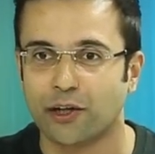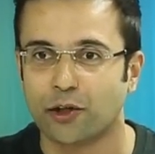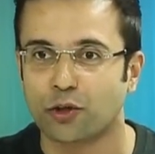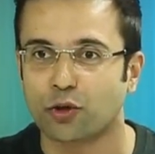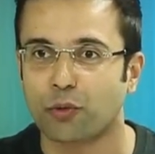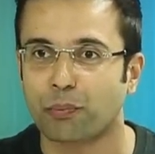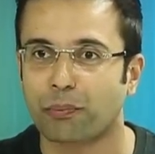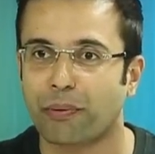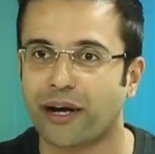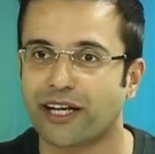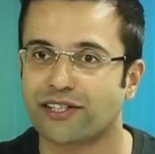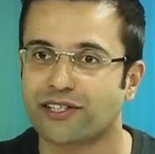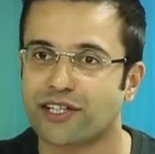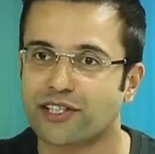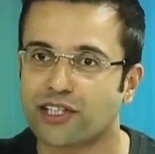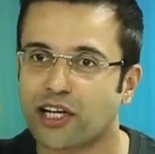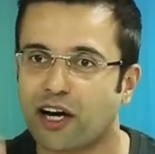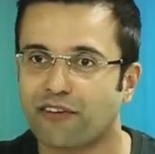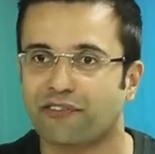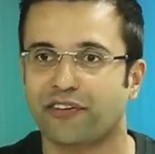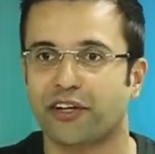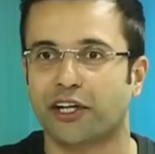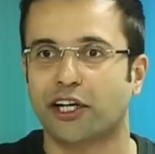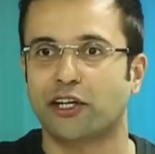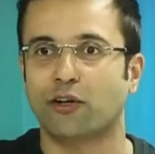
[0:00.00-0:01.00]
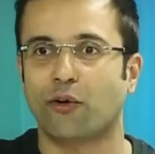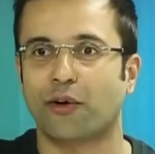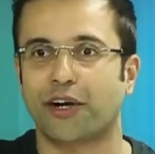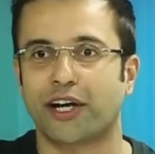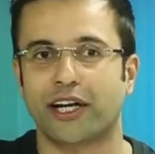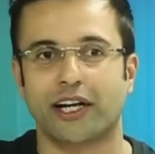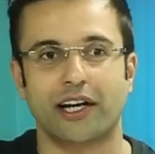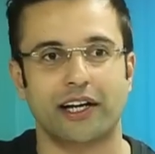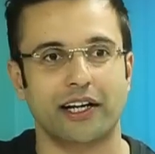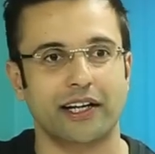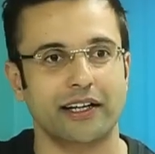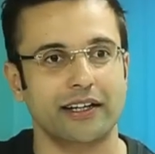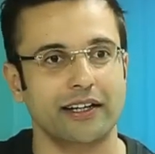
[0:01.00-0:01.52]
तो पैसे से आप फिर कहीं और
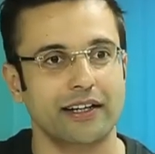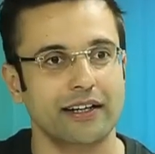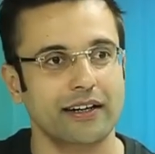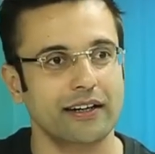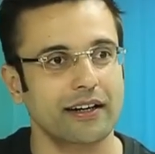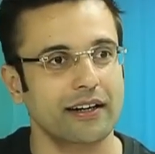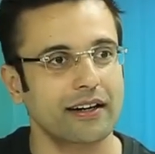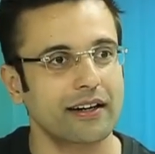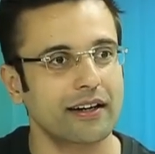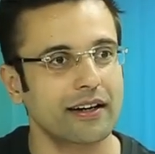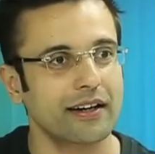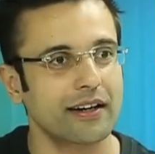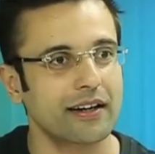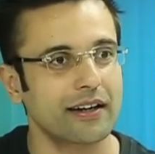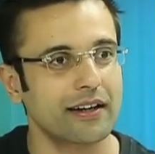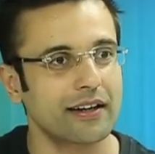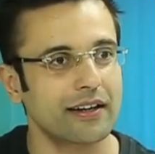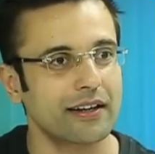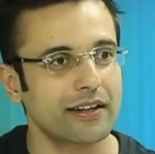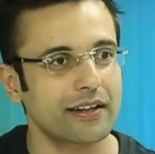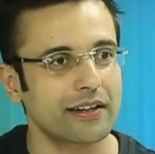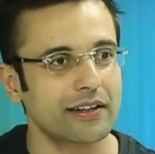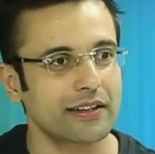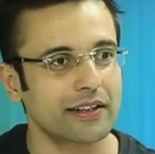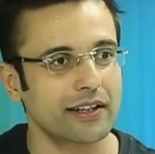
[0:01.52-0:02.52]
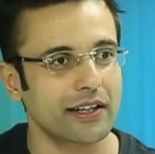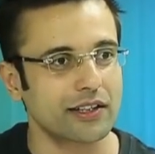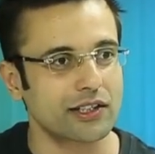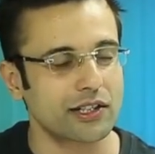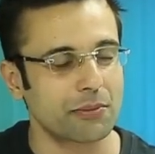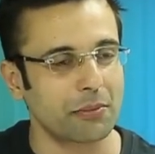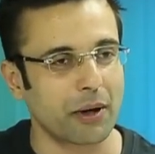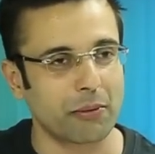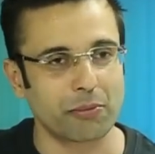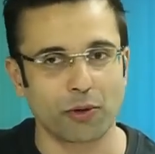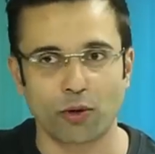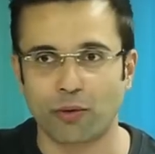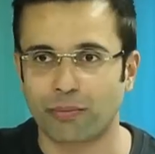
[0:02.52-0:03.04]
निकल गए अच्छा
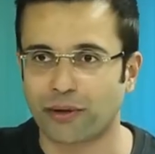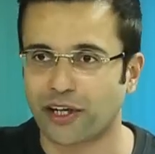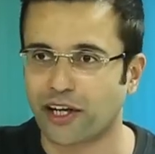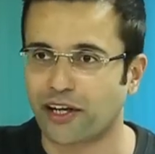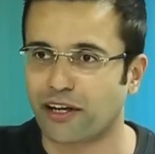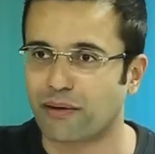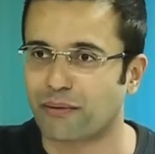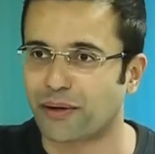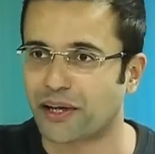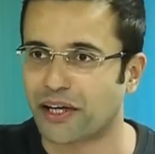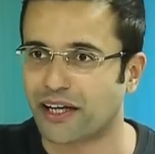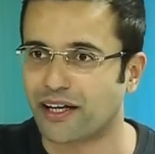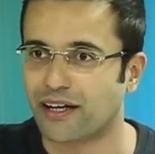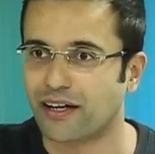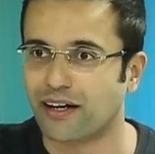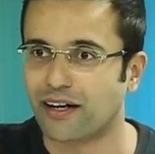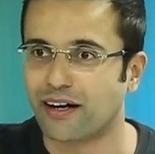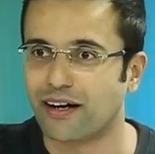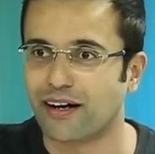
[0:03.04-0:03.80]
पापा को पटाना पड़ेगा